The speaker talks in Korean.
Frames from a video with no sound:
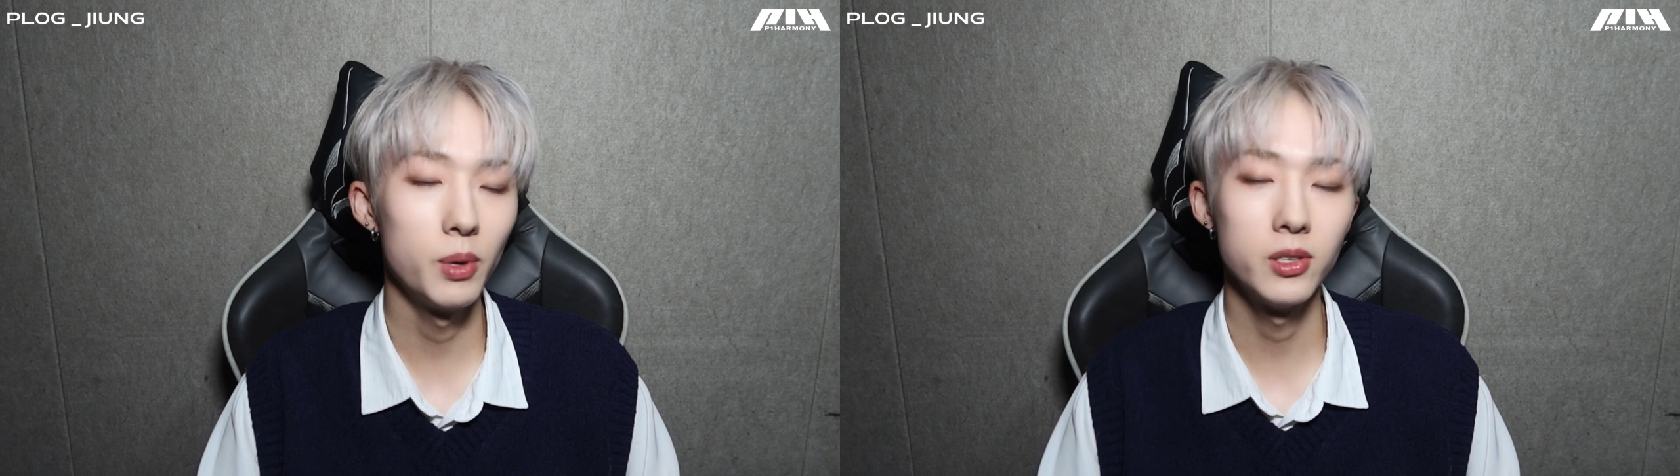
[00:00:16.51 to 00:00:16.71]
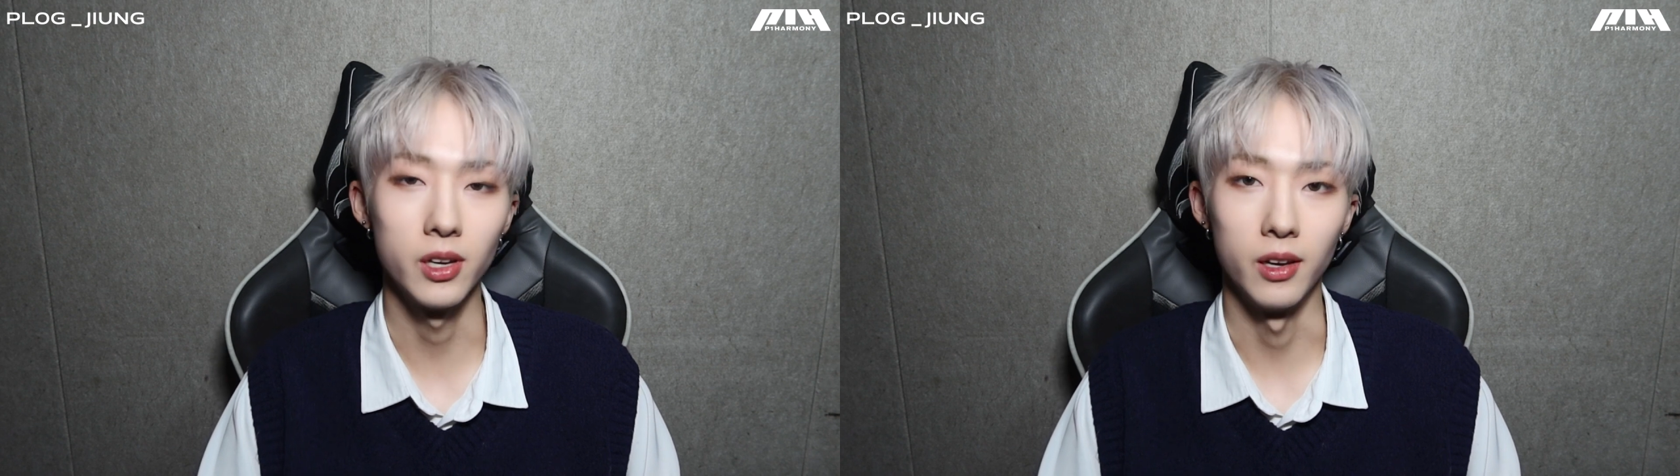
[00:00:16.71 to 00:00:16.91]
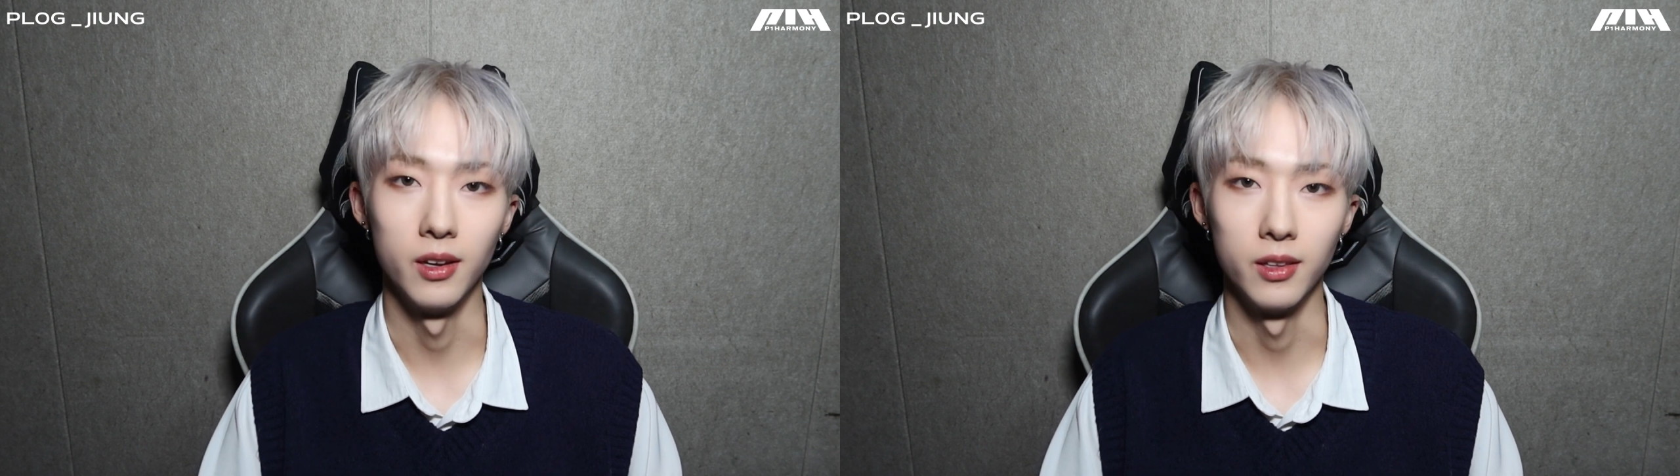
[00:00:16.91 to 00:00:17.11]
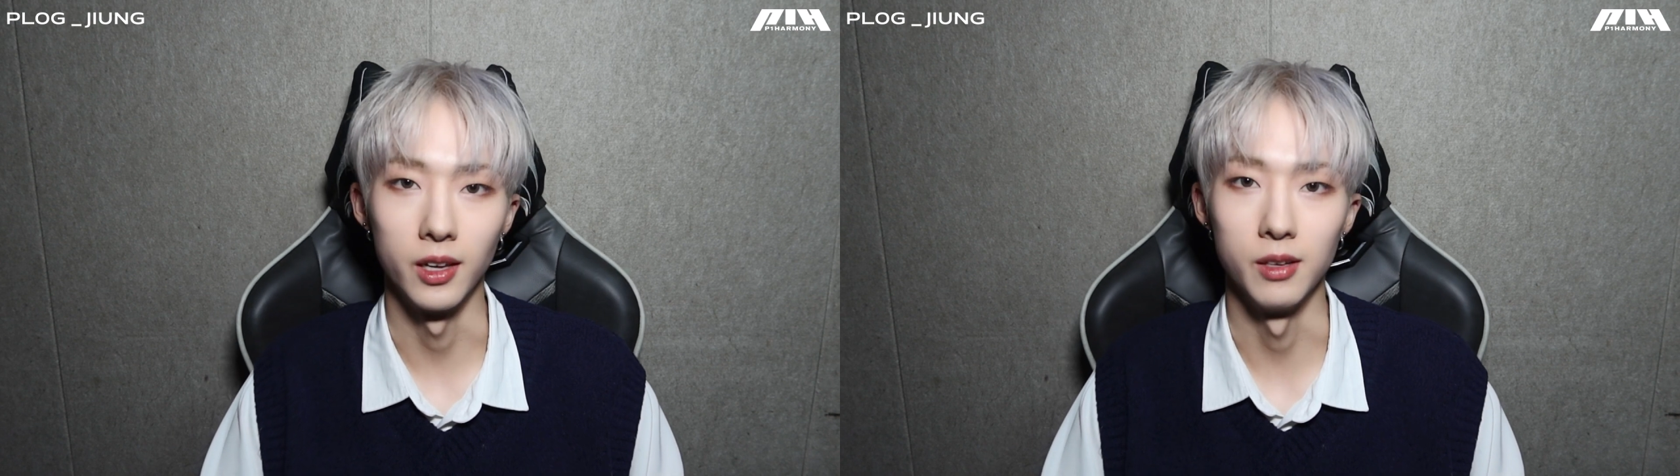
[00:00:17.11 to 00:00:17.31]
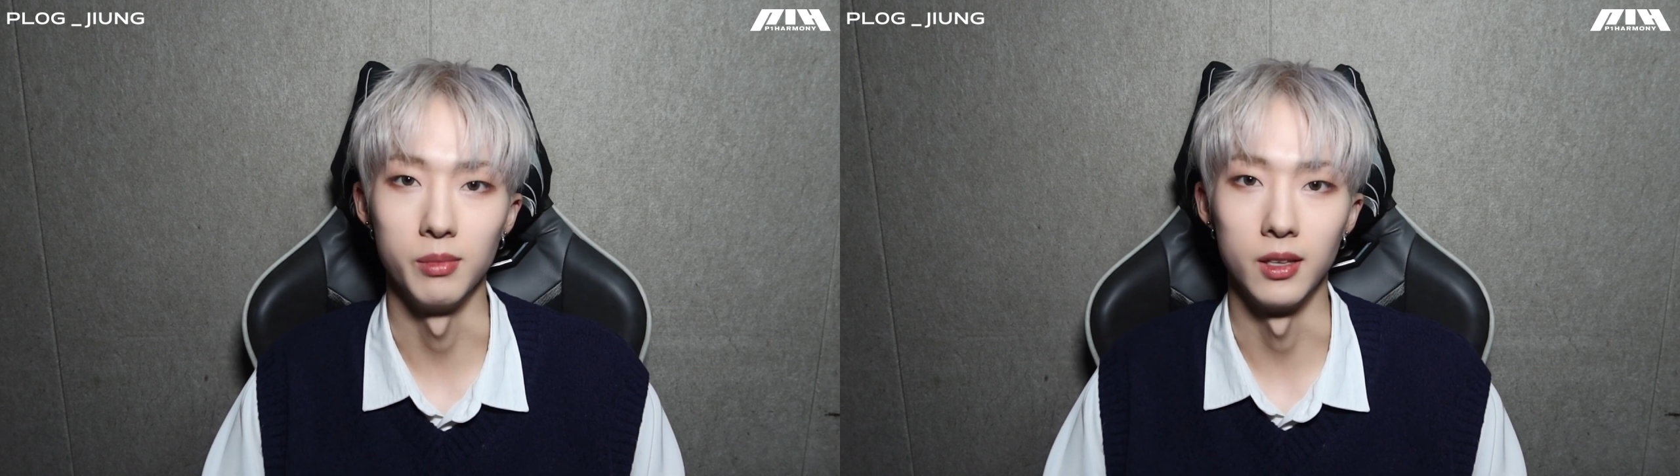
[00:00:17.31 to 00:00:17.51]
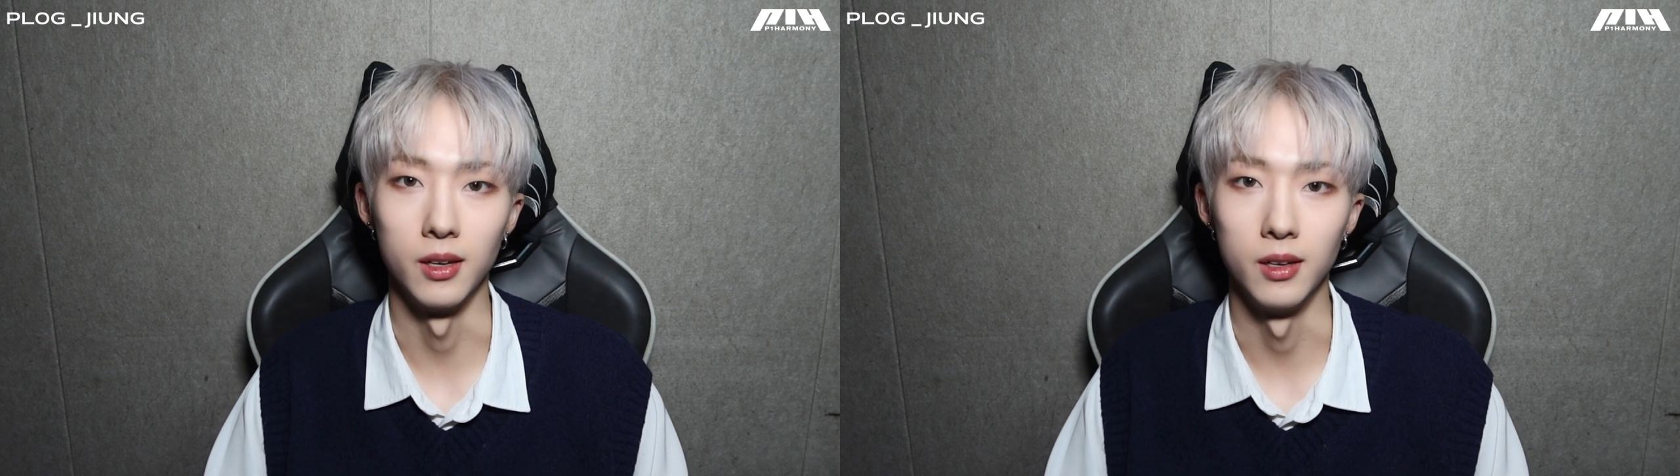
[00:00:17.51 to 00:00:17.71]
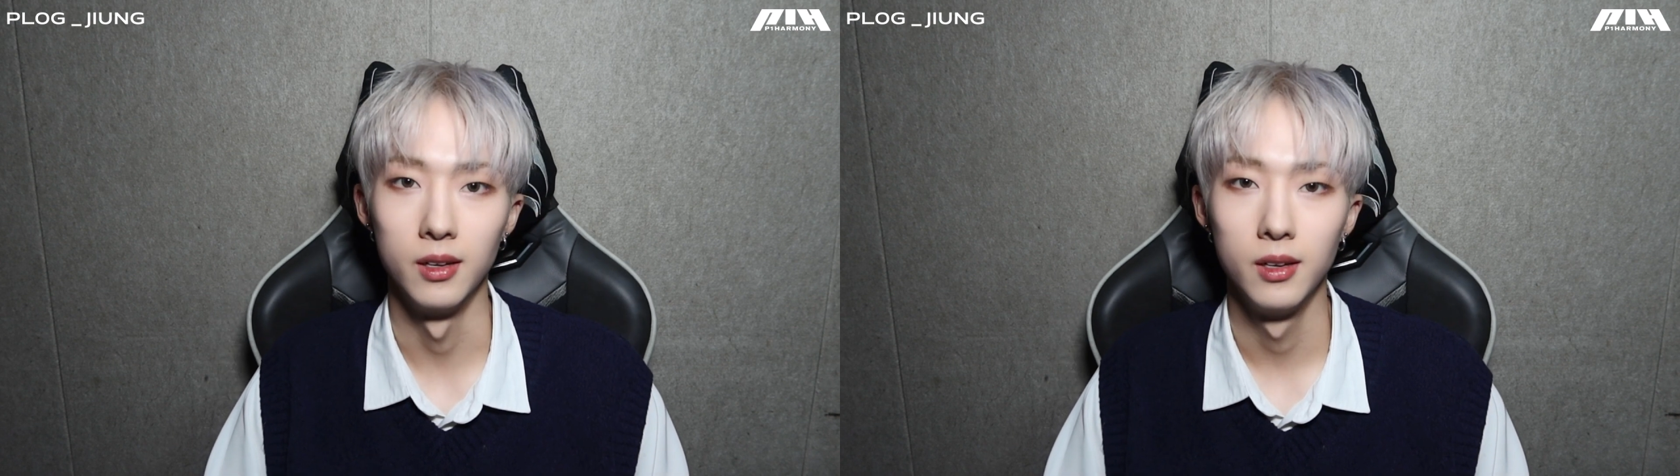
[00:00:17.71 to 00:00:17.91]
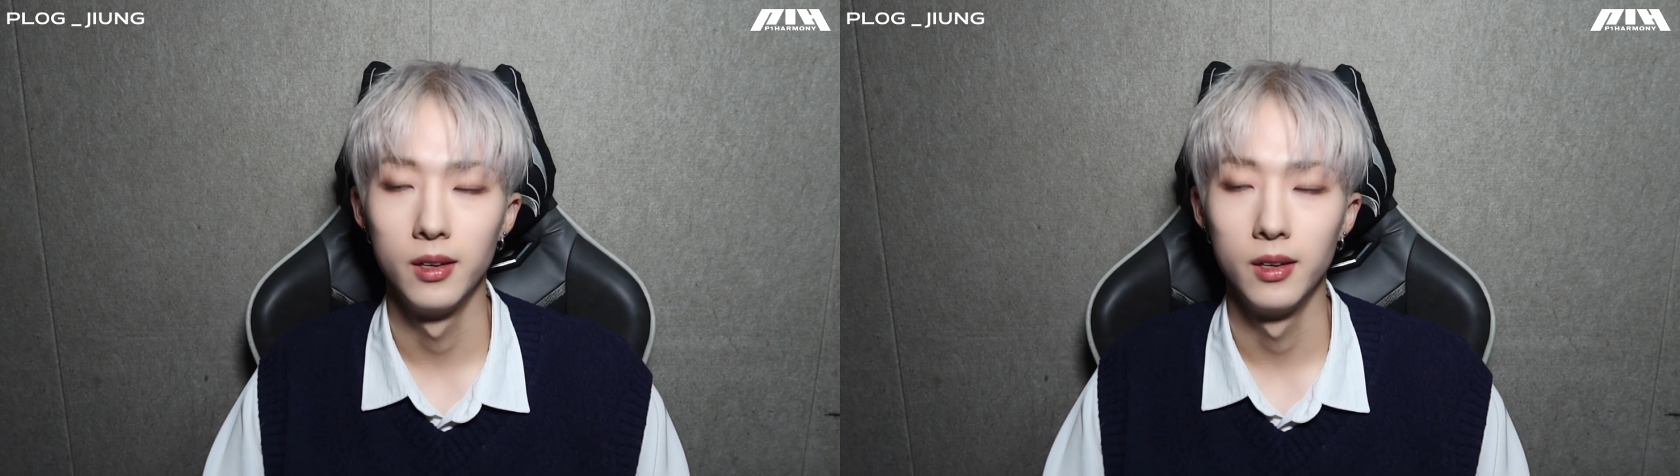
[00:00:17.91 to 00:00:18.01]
번째 날입니다